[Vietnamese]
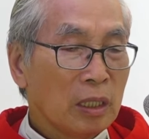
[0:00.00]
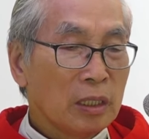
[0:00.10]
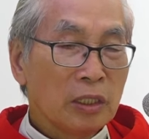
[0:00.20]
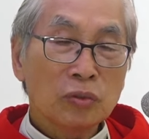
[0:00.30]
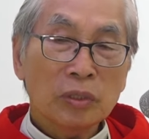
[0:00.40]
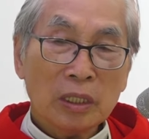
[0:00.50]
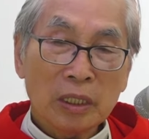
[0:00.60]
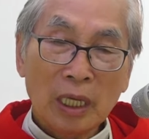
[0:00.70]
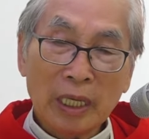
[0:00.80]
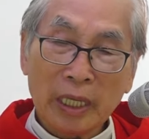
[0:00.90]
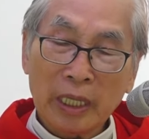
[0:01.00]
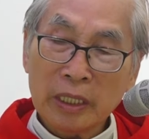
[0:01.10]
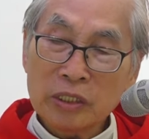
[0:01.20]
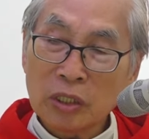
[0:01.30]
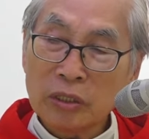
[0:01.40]
thì chúng ta thấy là
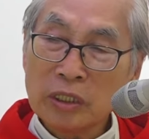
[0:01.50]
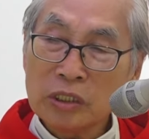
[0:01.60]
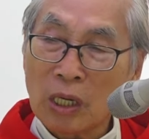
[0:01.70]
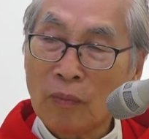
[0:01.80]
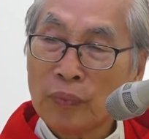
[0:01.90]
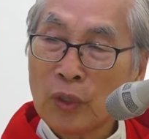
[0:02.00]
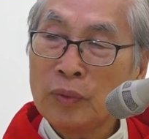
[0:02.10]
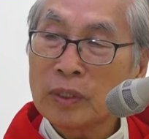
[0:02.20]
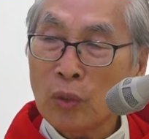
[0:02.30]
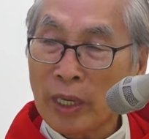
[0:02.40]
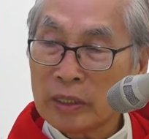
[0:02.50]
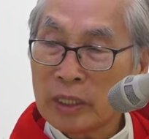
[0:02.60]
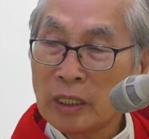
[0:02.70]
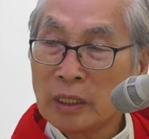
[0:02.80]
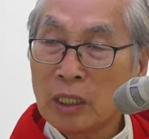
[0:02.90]
cái sự kính trọng đối với toàn
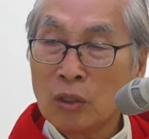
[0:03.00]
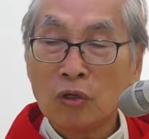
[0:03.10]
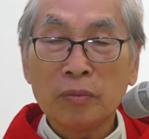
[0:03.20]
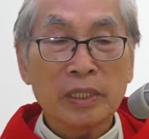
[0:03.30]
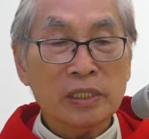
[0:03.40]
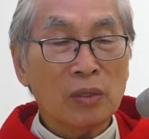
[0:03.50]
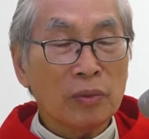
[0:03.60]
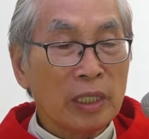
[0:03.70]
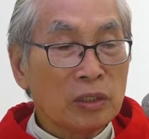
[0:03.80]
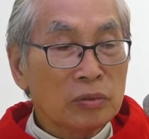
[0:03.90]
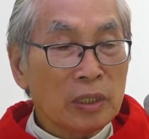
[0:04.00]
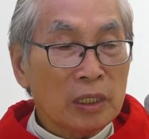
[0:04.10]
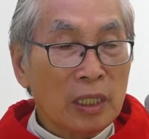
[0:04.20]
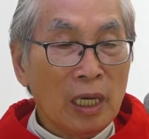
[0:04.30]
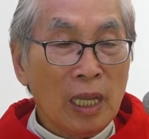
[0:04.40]
dân đến nỗi mà sau này chúng ta
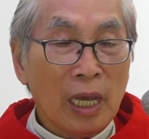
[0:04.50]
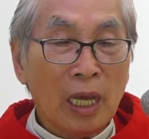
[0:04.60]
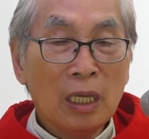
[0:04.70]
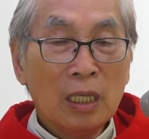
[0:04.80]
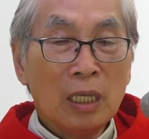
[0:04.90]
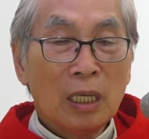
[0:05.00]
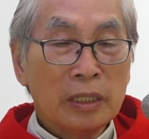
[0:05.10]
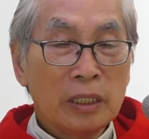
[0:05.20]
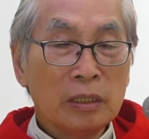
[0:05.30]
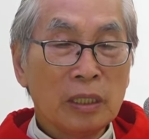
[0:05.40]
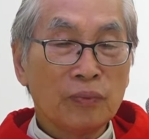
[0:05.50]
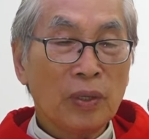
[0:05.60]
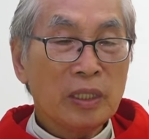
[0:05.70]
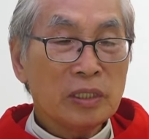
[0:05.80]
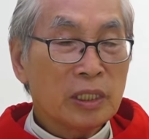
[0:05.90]
thấy là những người
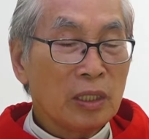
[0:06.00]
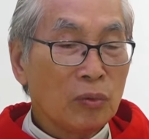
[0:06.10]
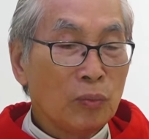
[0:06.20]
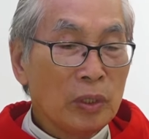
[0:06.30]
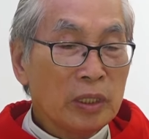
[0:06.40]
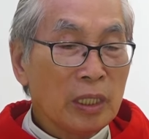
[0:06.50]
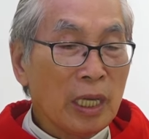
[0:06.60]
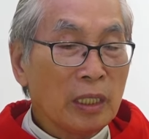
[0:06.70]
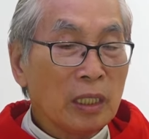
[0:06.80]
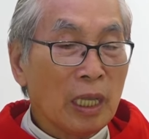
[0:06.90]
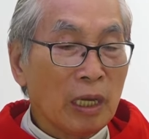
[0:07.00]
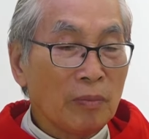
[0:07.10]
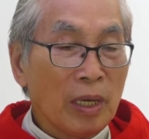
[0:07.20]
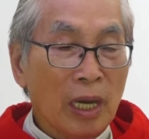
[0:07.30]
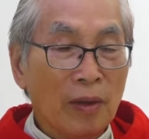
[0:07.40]
Pharisêu muốn đến để
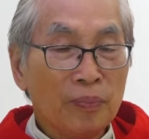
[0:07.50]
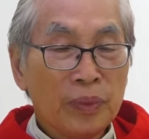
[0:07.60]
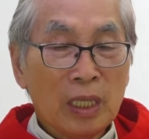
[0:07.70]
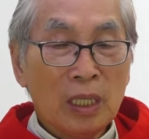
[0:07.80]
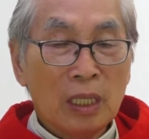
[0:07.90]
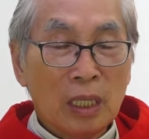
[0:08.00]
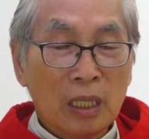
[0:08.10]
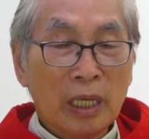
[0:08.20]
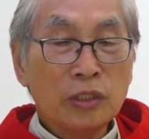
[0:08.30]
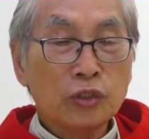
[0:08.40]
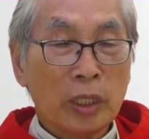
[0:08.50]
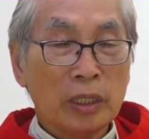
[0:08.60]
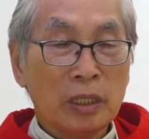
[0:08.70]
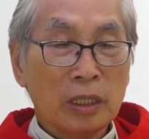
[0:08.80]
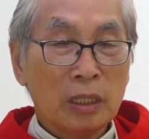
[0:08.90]
mà gây
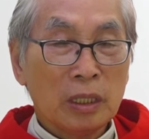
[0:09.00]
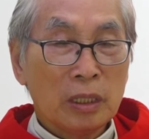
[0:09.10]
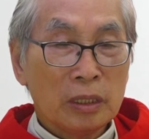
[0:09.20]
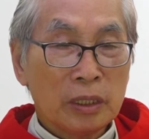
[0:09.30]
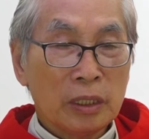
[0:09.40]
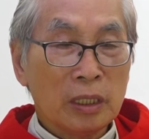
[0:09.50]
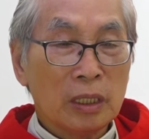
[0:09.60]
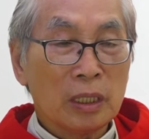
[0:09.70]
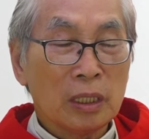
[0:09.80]
chuyện thì